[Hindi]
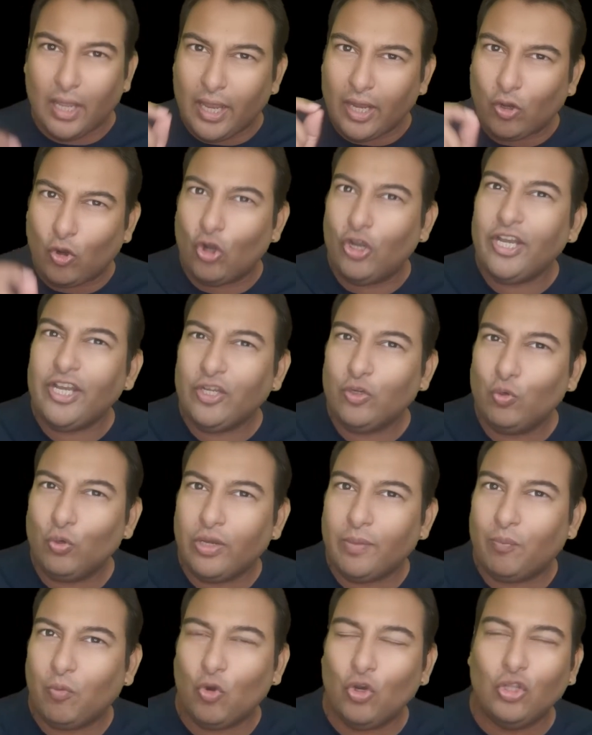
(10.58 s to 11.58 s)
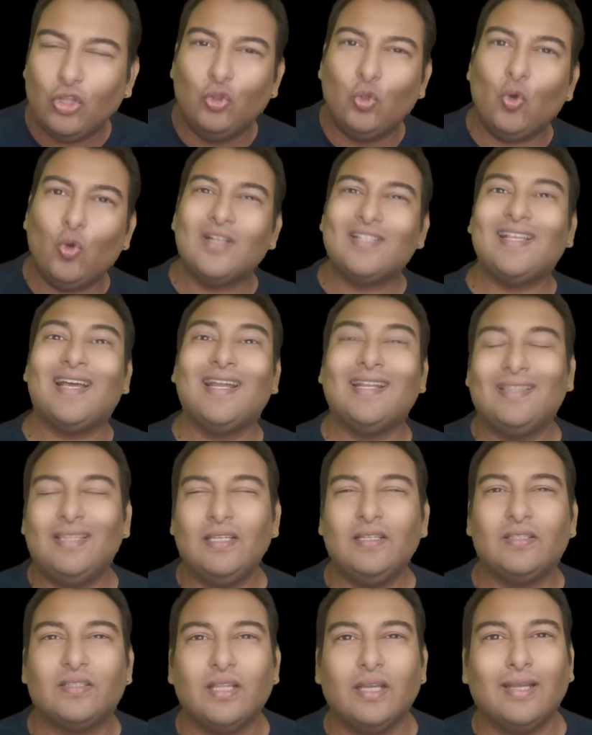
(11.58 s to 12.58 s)
अकॉर्डिंग टू रिपोर्ट
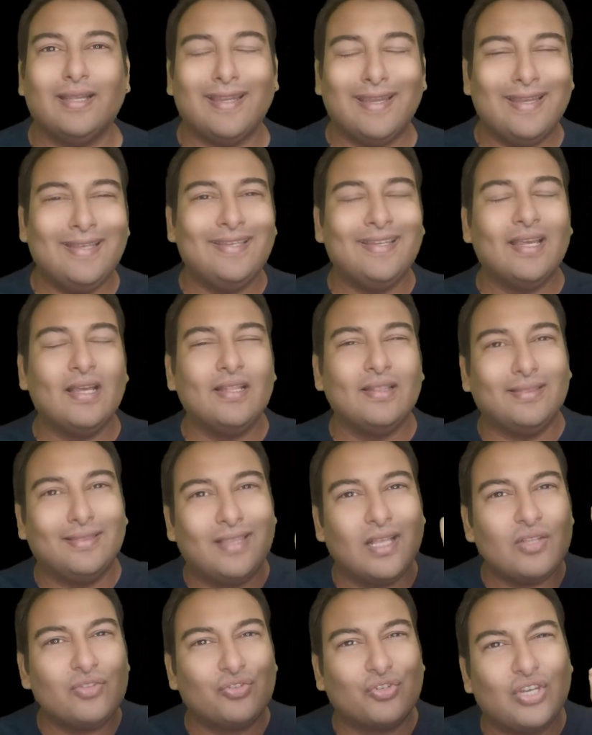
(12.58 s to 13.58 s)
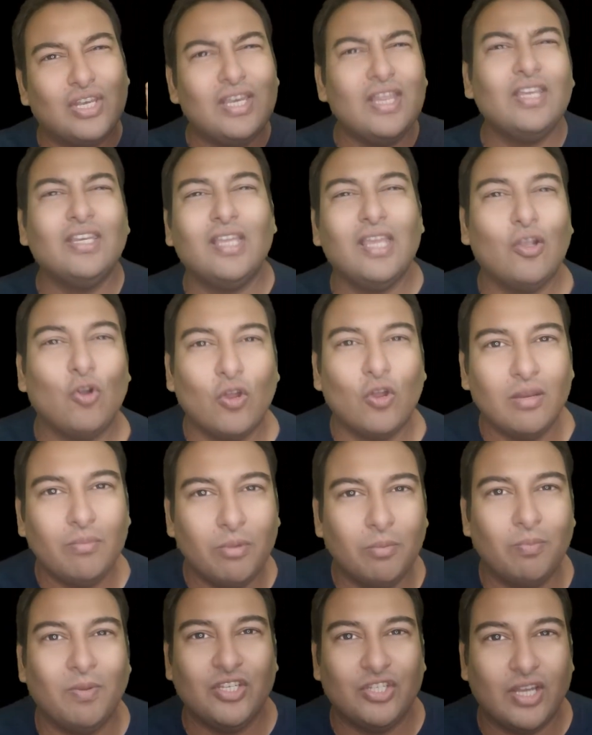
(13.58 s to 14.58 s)
2030 तक इंडिया 10 ट्रिलियन की इकोनॉमी
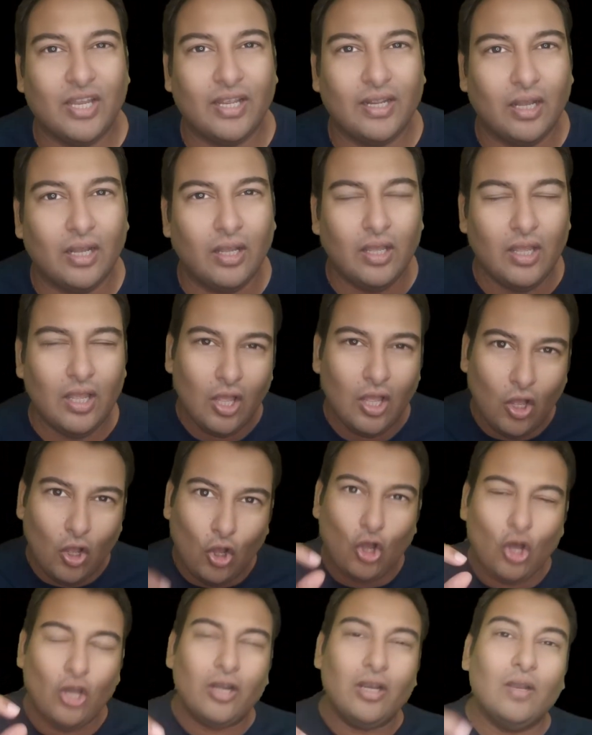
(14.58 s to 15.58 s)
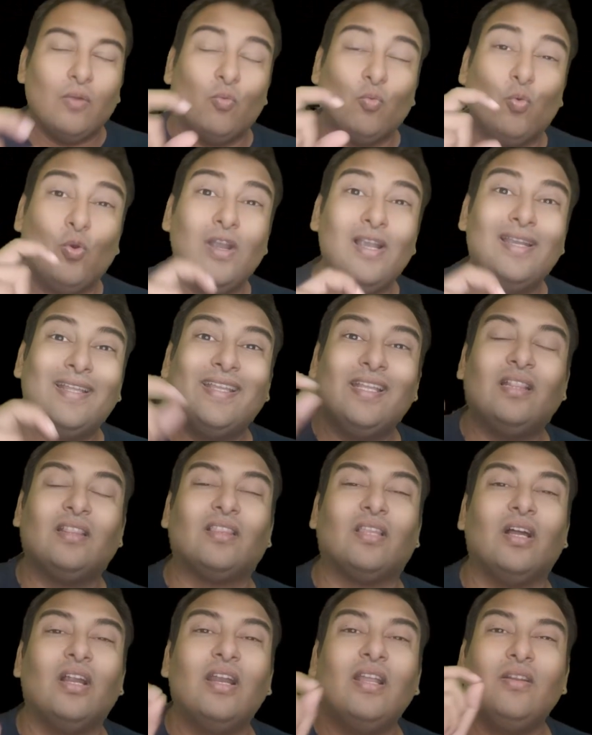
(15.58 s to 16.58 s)
बन जाएगा और वर्ल्ड की
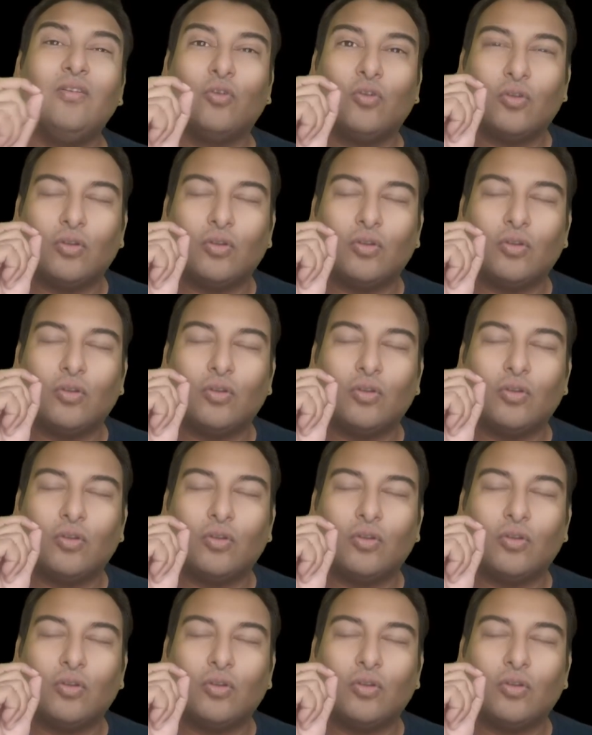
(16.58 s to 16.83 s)
थर्ड